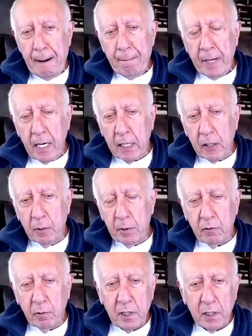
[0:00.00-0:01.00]
А, кроме
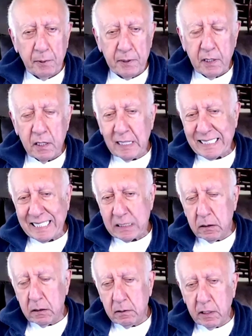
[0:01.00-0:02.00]
того, у меня написано несколько
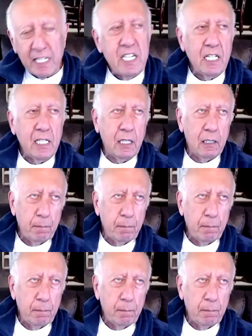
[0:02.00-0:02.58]
книг